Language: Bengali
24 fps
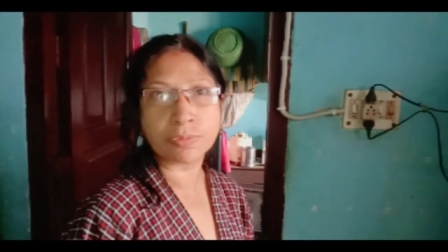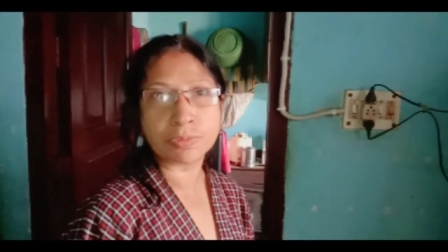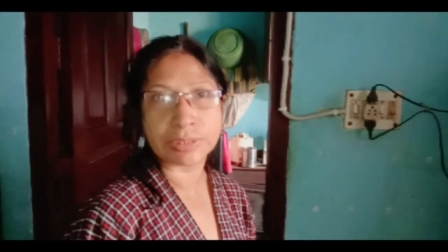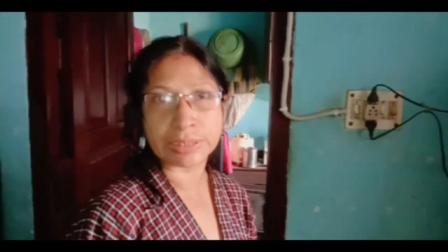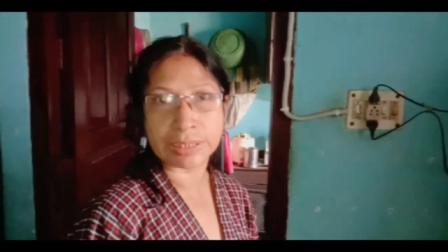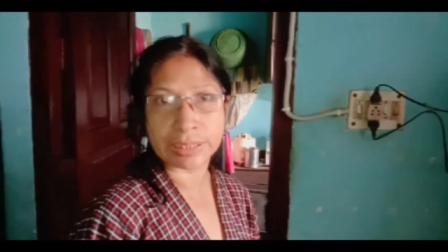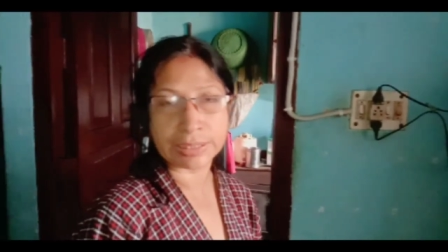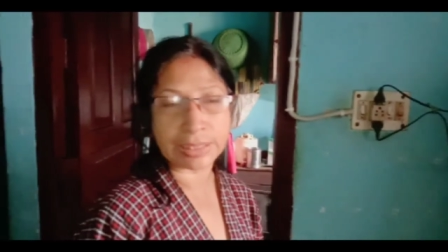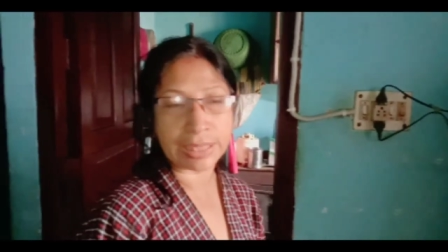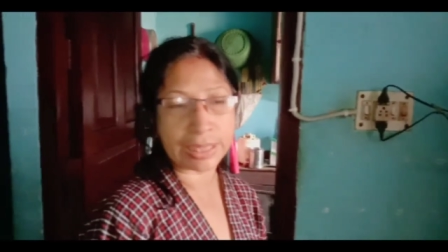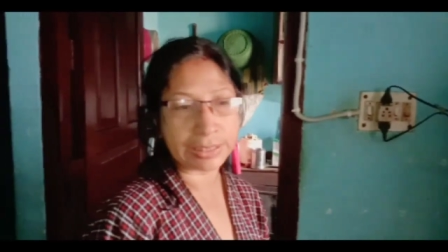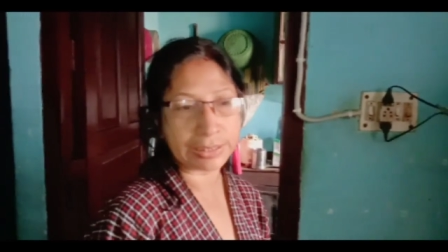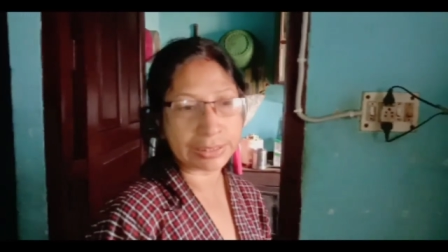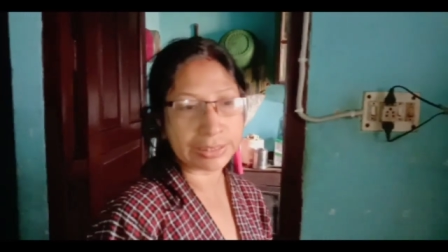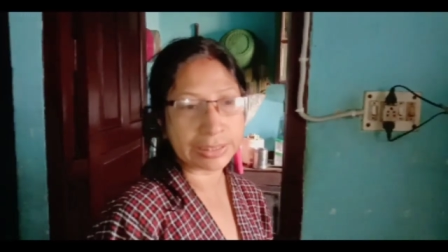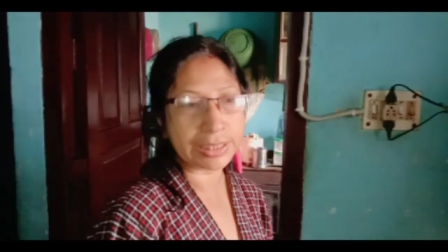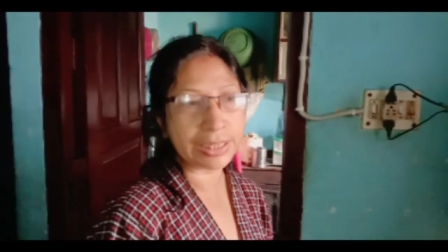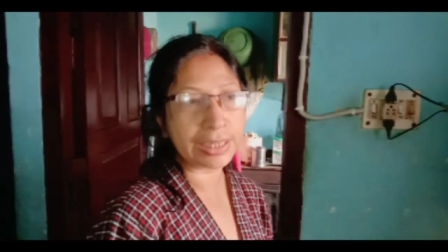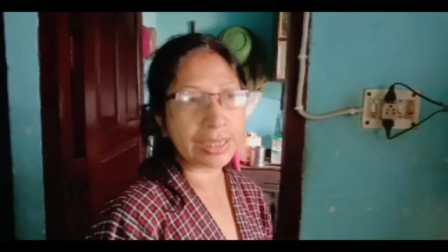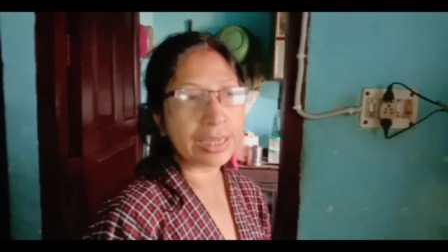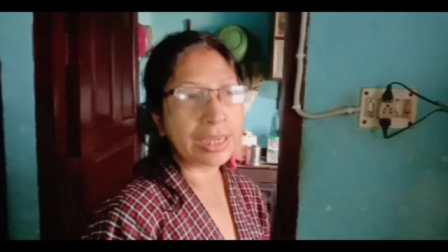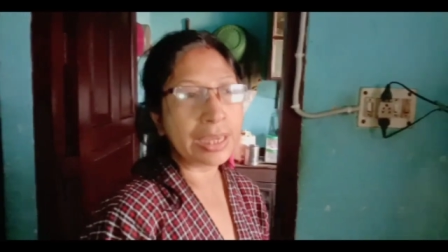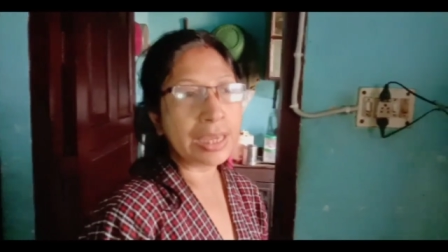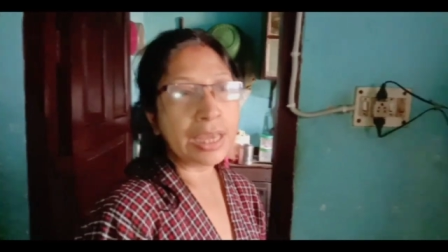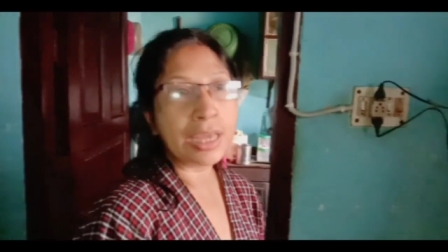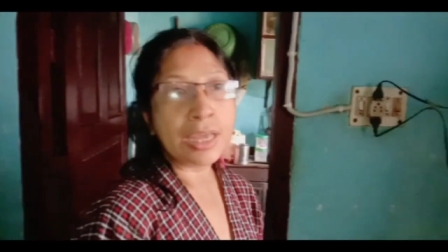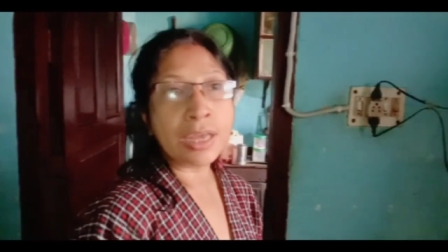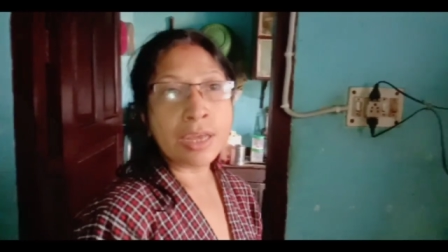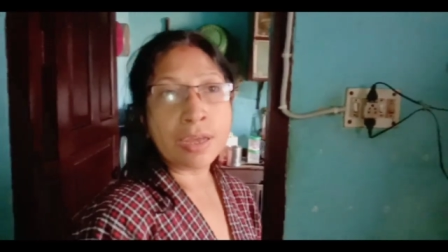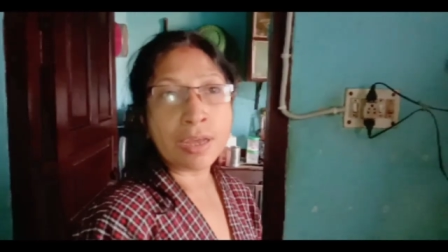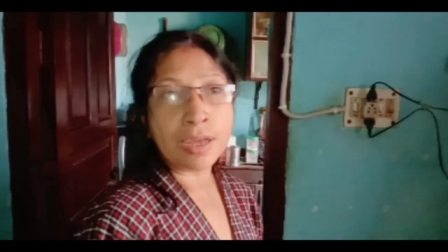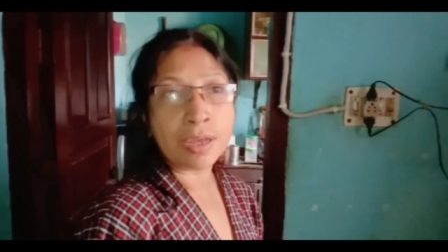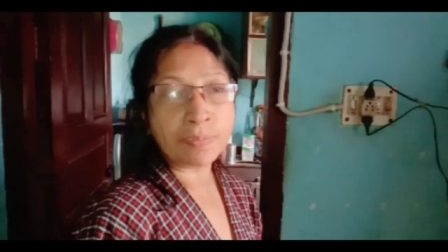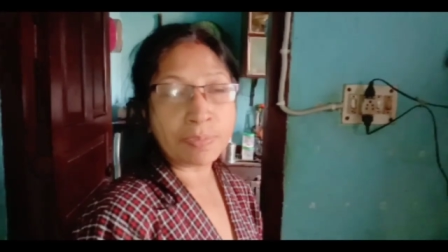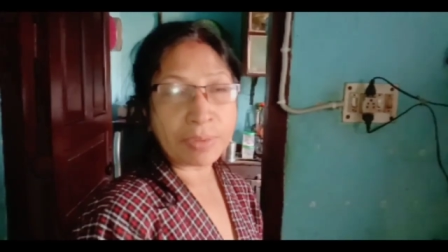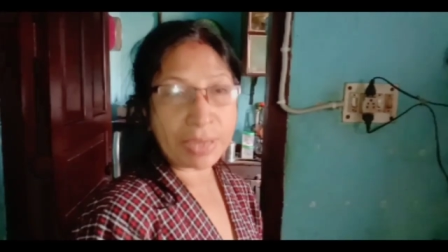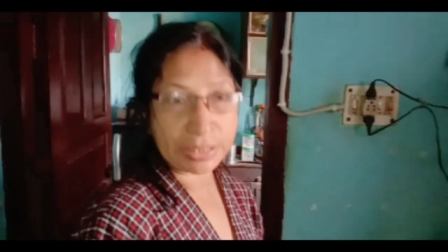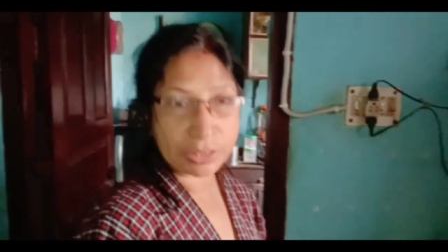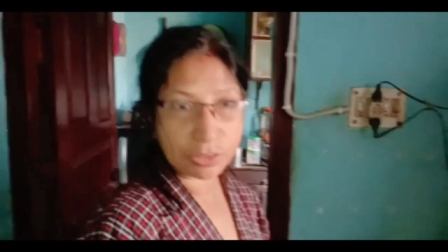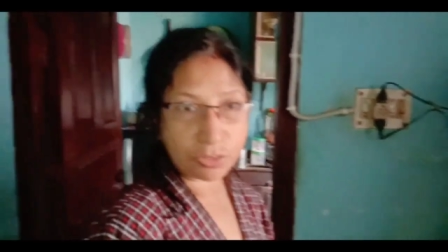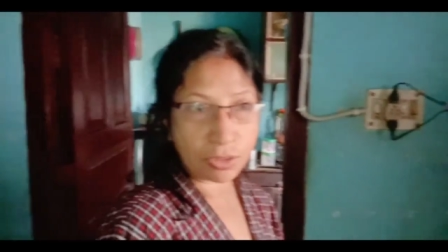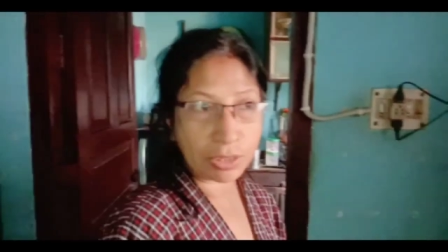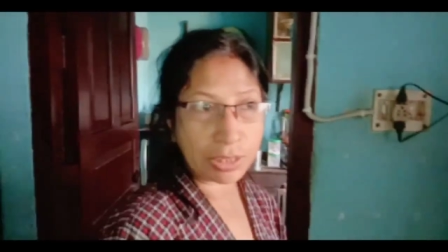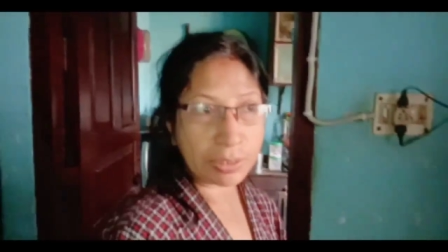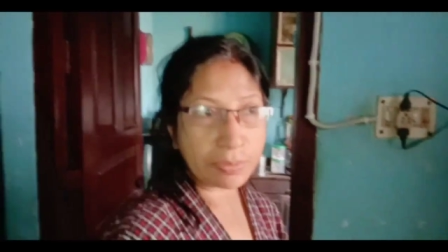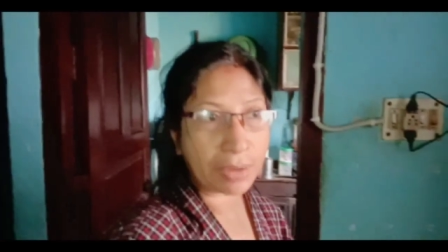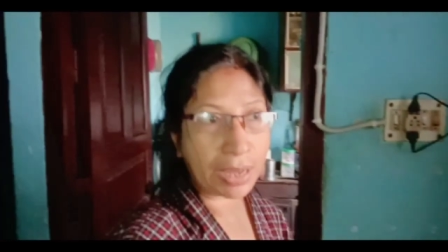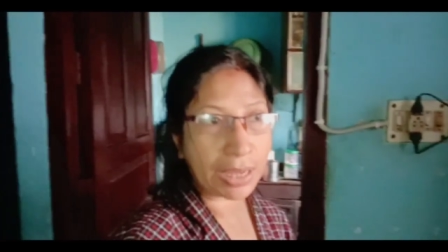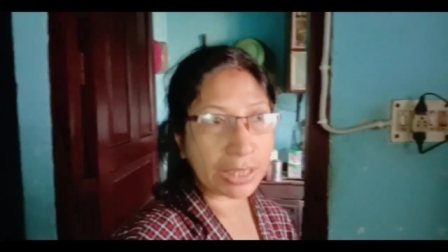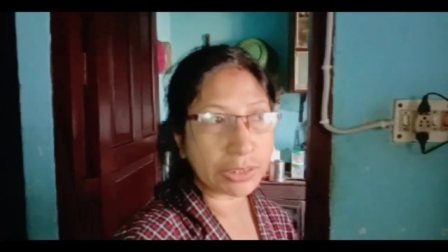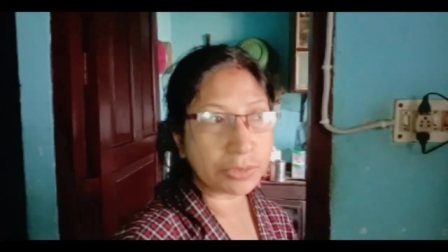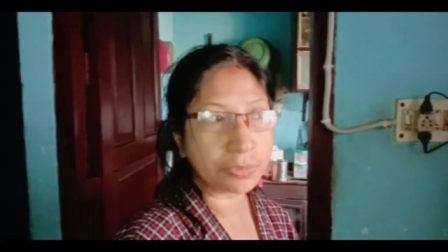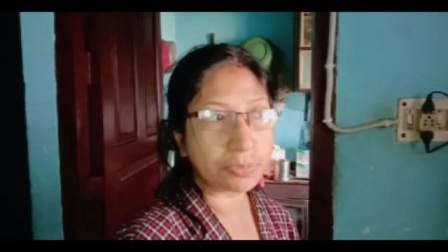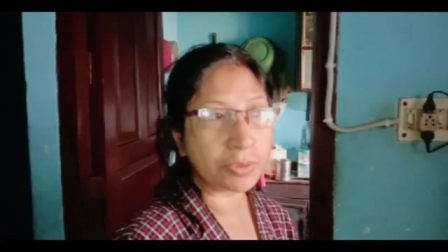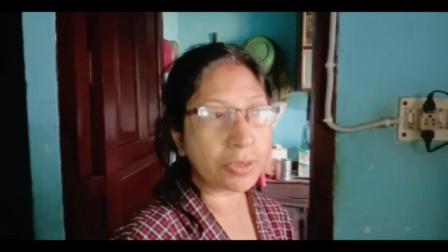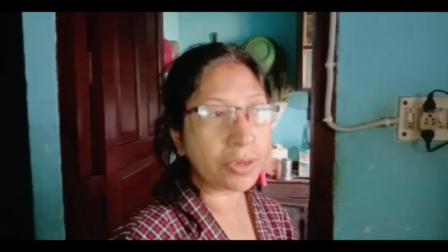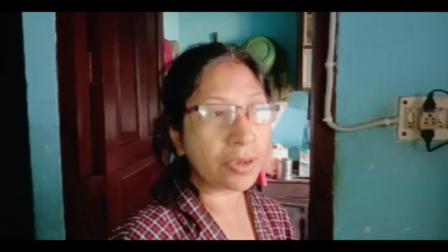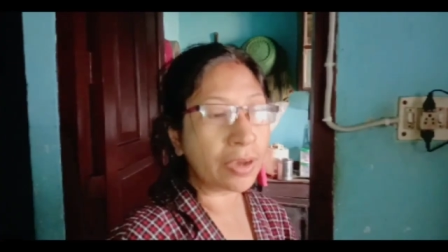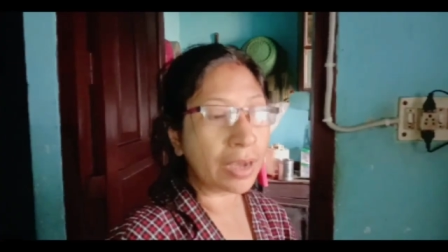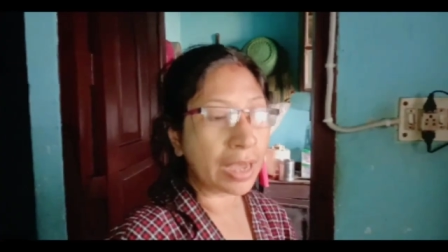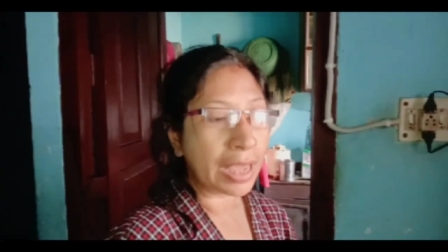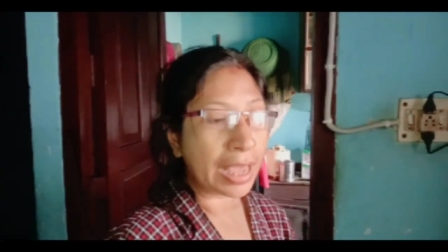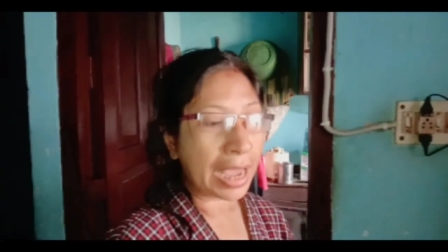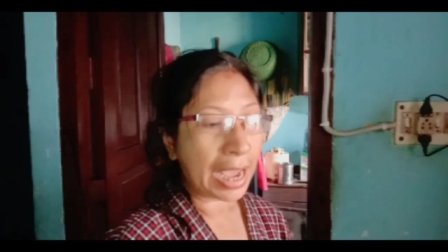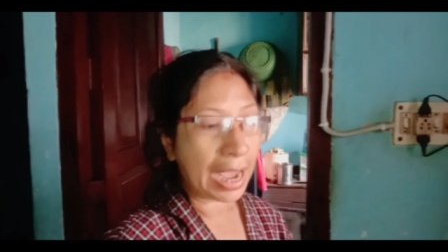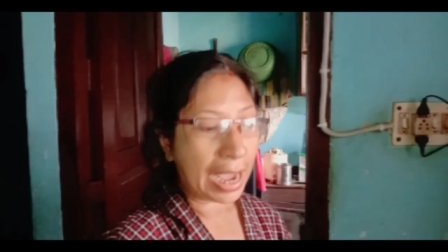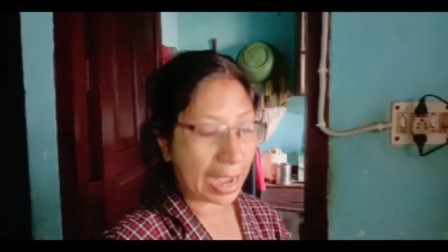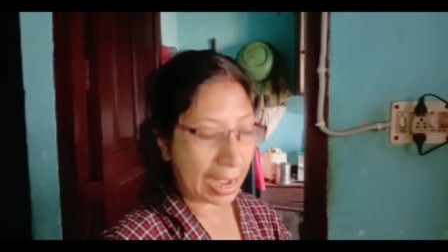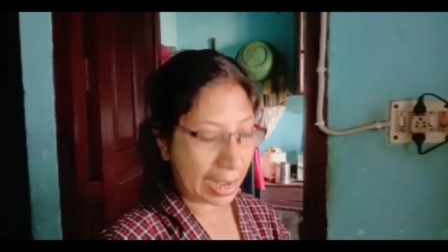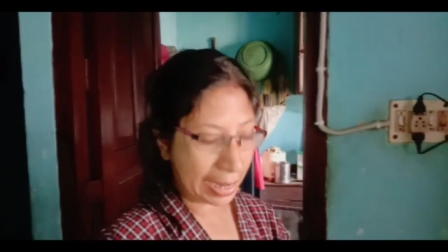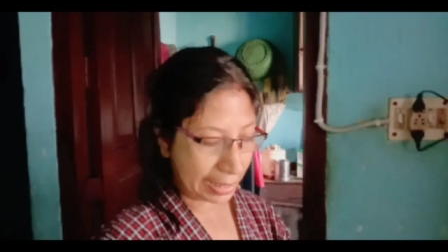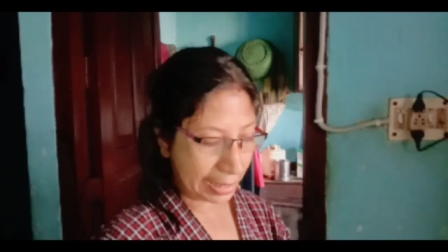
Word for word: চিকেন আছে পেঁয়াজকলি ভাজবো আর